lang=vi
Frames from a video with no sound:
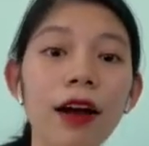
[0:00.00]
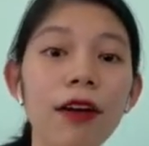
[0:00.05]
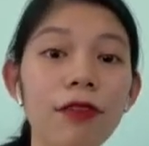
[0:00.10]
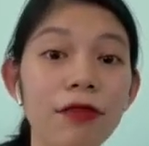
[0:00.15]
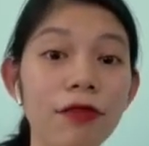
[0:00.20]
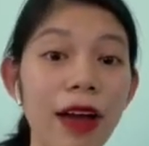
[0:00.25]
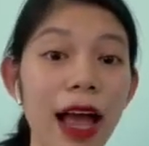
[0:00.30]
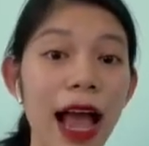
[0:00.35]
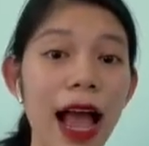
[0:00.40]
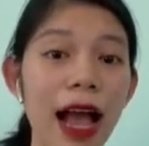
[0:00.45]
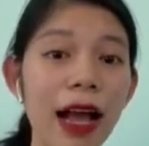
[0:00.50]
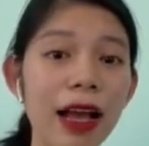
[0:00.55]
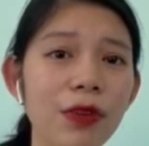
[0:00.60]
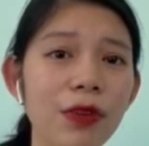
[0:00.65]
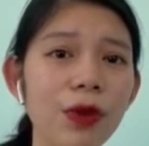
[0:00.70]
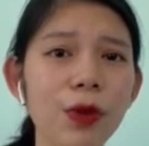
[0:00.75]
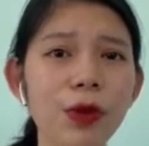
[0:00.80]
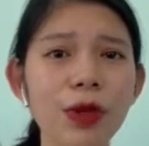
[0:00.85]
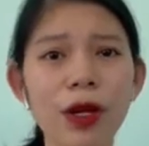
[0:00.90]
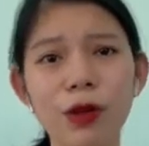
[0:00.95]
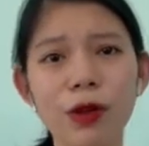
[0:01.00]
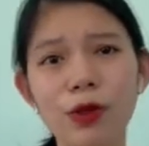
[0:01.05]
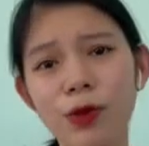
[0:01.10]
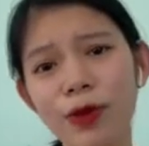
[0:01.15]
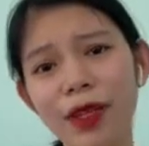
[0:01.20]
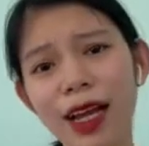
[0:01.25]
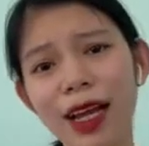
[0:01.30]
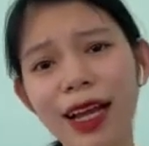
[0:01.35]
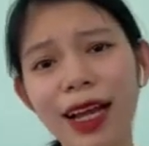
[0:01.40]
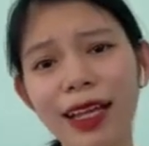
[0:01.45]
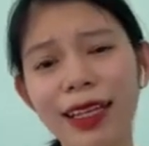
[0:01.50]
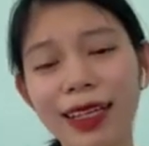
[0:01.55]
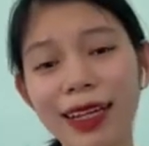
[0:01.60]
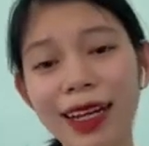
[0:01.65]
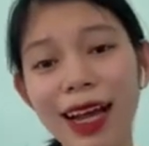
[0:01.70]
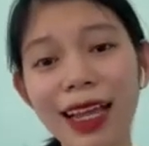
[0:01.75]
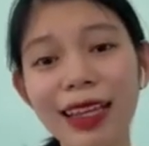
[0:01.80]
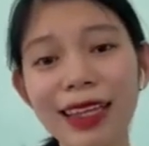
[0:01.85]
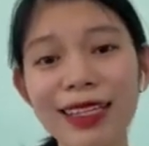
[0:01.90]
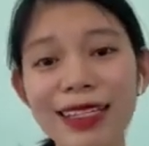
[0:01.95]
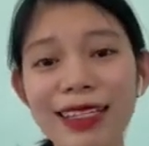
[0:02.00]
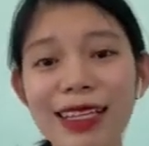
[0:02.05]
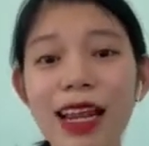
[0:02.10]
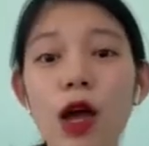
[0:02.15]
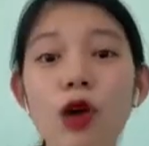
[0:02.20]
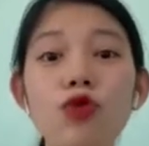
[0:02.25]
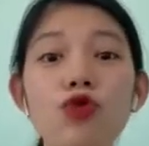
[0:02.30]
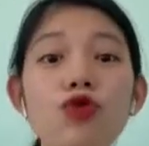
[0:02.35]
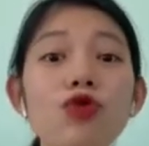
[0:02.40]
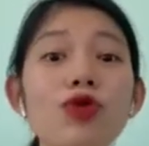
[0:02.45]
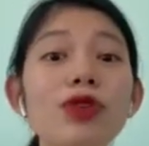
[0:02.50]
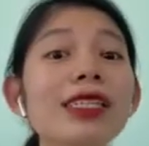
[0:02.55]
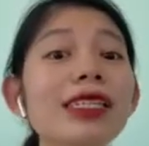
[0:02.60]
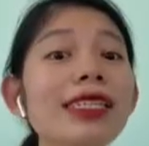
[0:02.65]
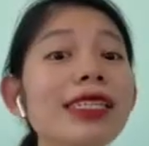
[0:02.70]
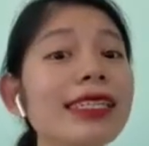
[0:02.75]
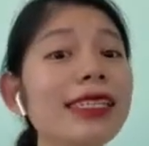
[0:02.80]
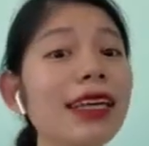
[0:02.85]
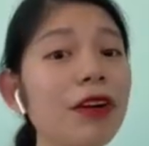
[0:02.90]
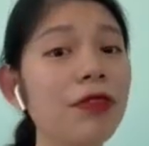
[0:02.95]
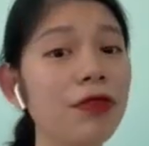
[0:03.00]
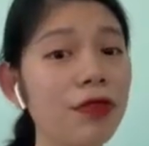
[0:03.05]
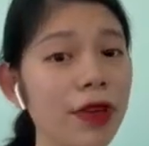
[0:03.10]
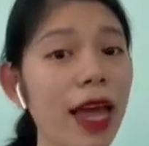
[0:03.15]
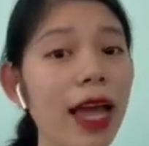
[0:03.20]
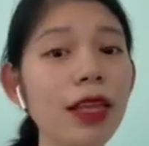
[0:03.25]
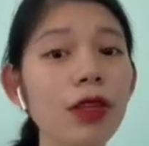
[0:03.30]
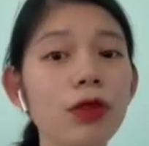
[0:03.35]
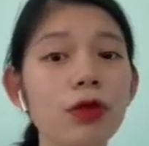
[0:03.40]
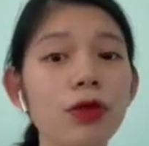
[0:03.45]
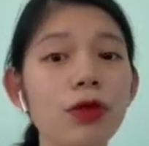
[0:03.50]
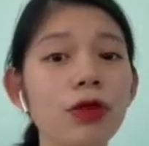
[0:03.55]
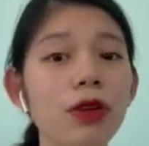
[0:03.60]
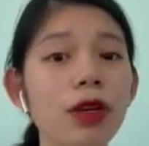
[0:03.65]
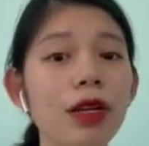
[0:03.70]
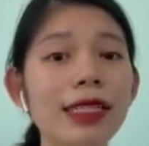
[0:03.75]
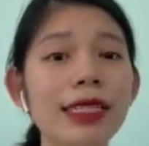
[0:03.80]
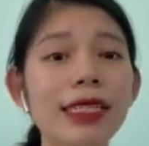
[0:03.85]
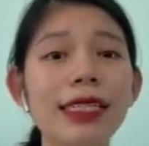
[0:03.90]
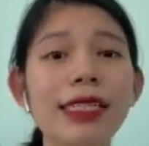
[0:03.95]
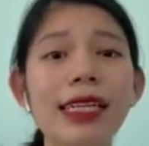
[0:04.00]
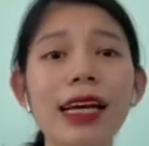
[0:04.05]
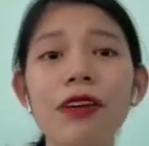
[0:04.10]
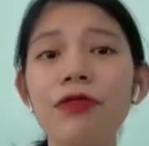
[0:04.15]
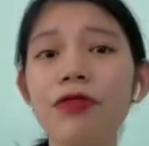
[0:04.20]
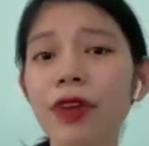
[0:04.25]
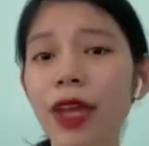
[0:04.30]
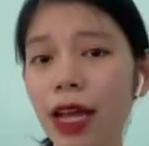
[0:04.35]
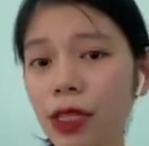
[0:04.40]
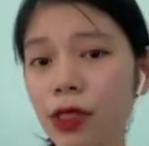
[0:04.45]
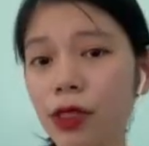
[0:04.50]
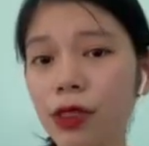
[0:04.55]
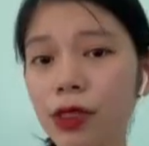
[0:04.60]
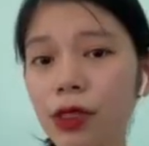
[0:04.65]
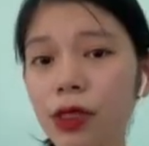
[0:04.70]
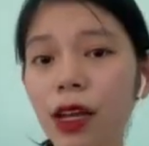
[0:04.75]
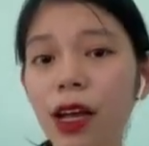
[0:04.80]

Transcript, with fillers: Và dụ như kiểu chúng ta cần khăn thì sẽ là une serviette, serviette.